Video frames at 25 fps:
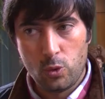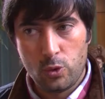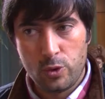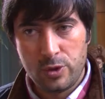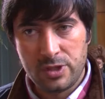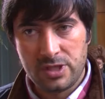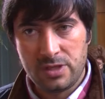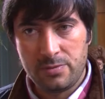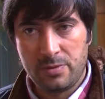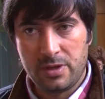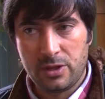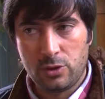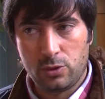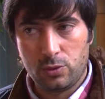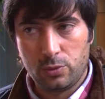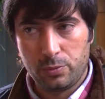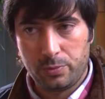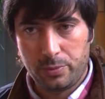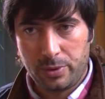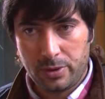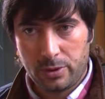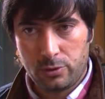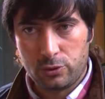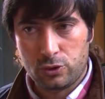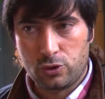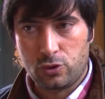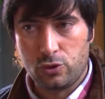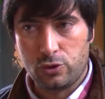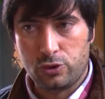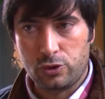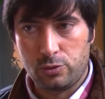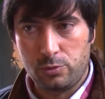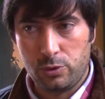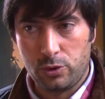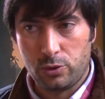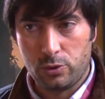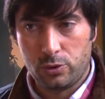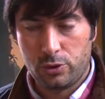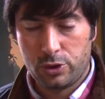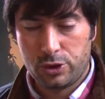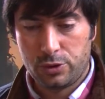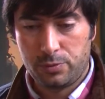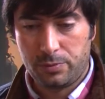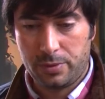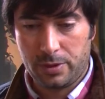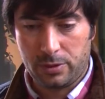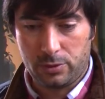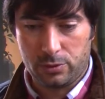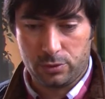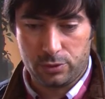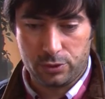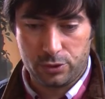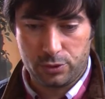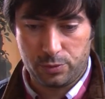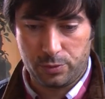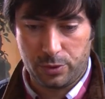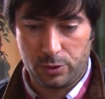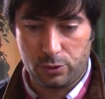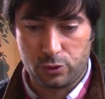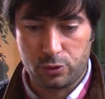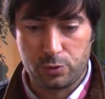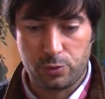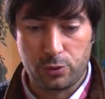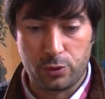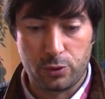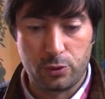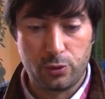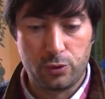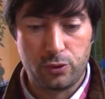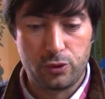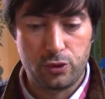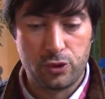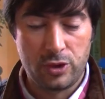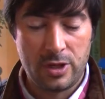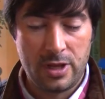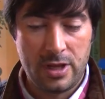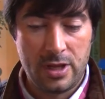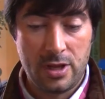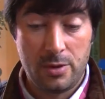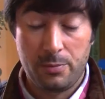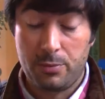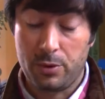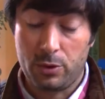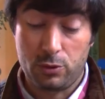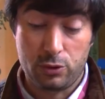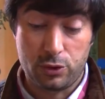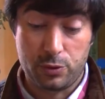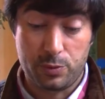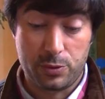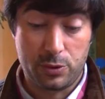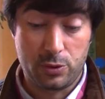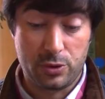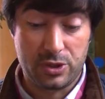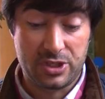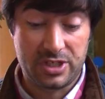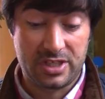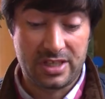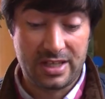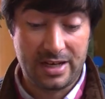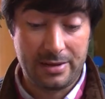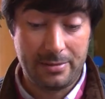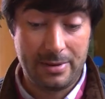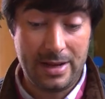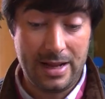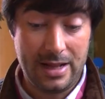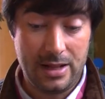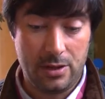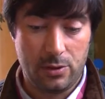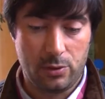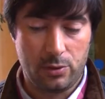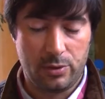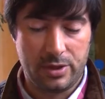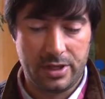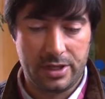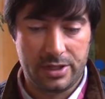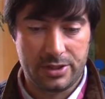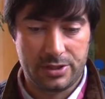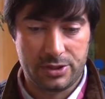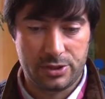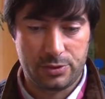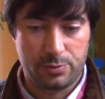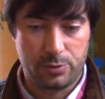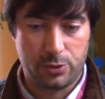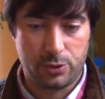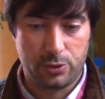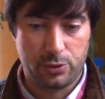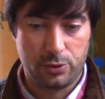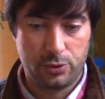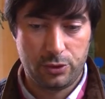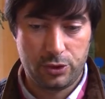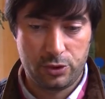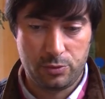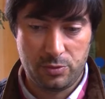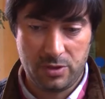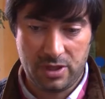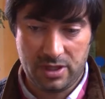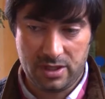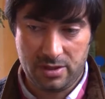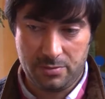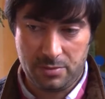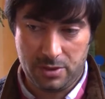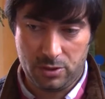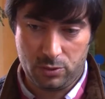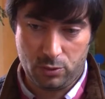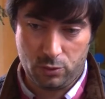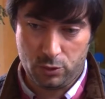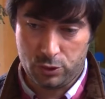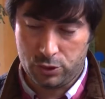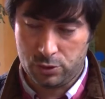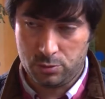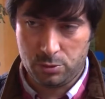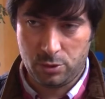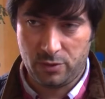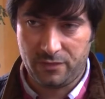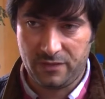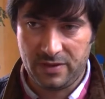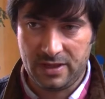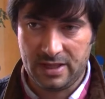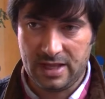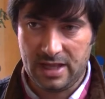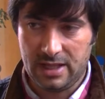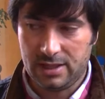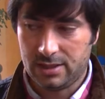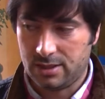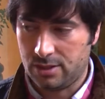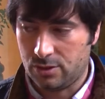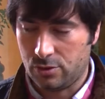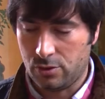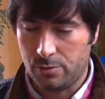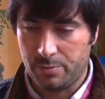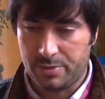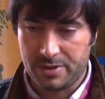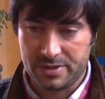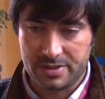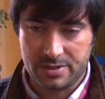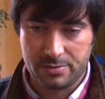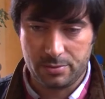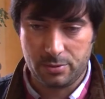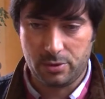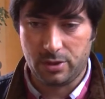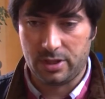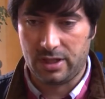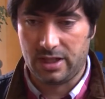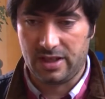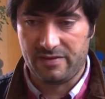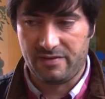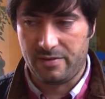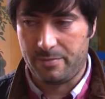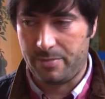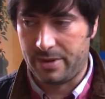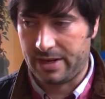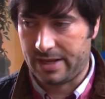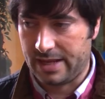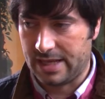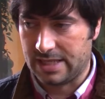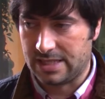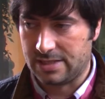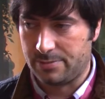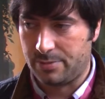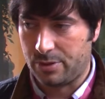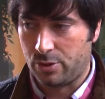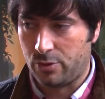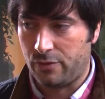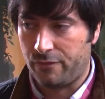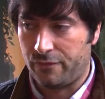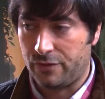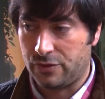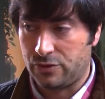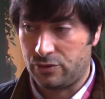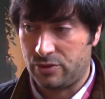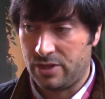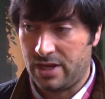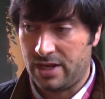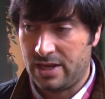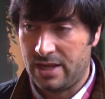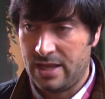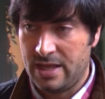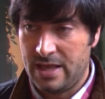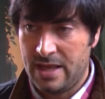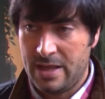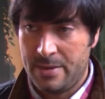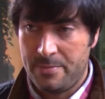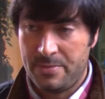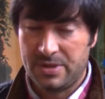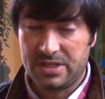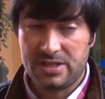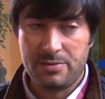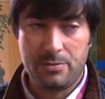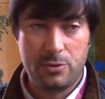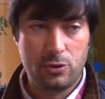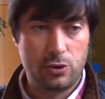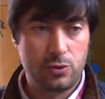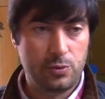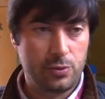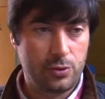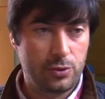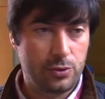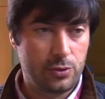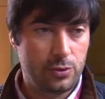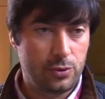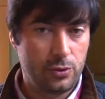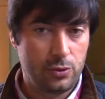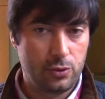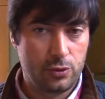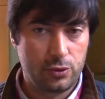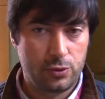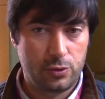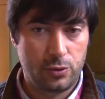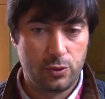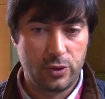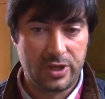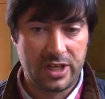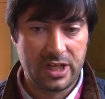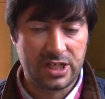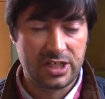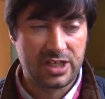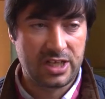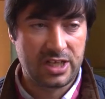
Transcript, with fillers: conhecimento pelos consumidores, pelos, pelos produtos, pelas pessoas que trabalham esses produtos, nomeadamente o consumidor final, que compra cebola e leva para casa para confeccionar, mas também os, os, aqueles